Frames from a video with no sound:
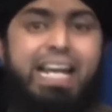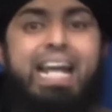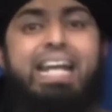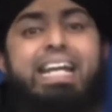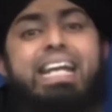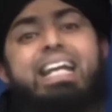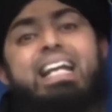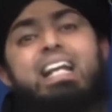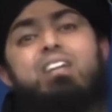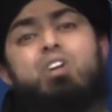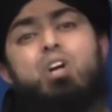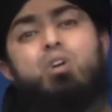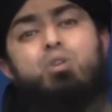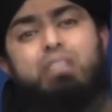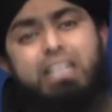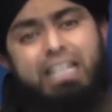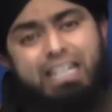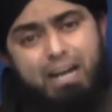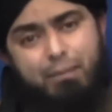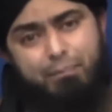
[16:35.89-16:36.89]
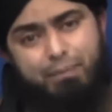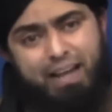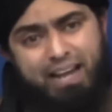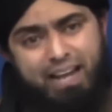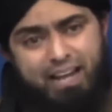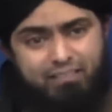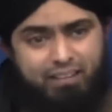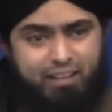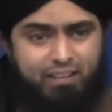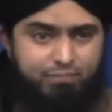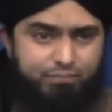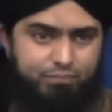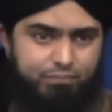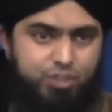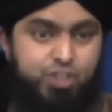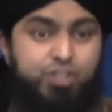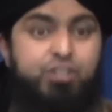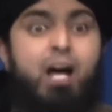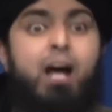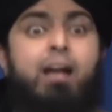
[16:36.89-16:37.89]
एक किने तो तरीका पढ़ाया हुआ
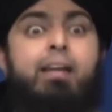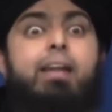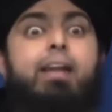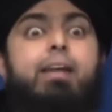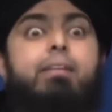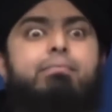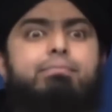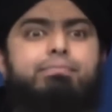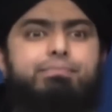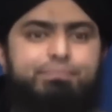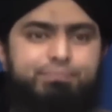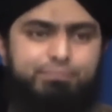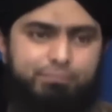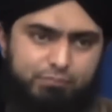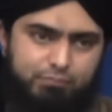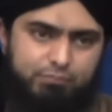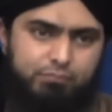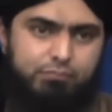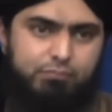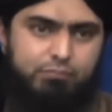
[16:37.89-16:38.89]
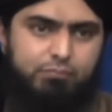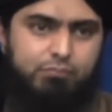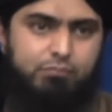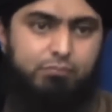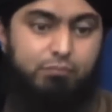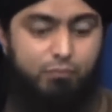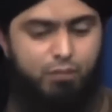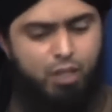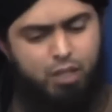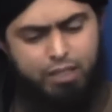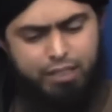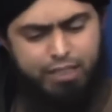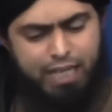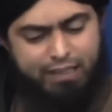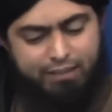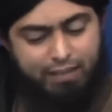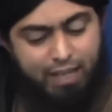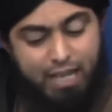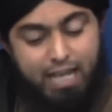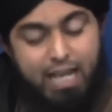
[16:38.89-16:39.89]
है शैतान ने
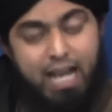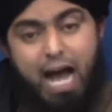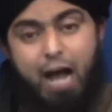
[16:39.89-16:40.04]
कहते